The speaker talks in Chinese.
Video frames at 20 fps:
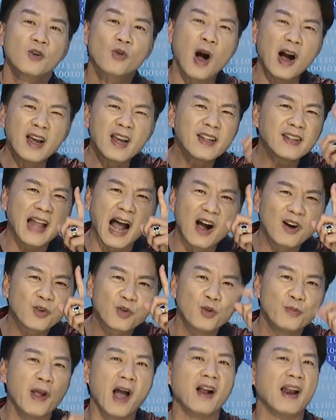光一档
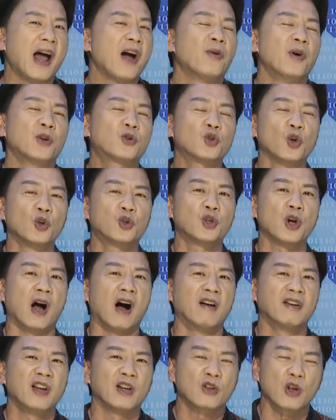股票来回做就
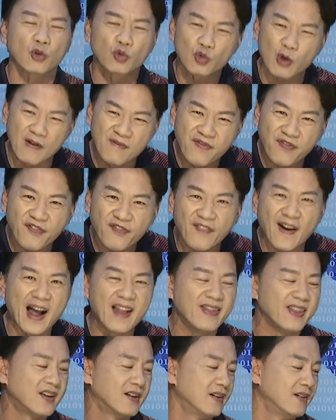好，你就赚
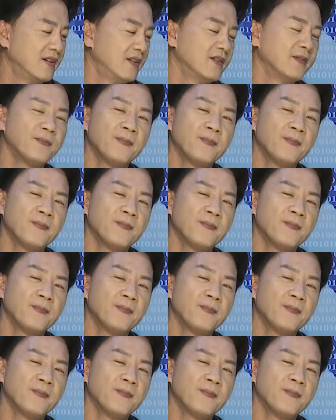翻了。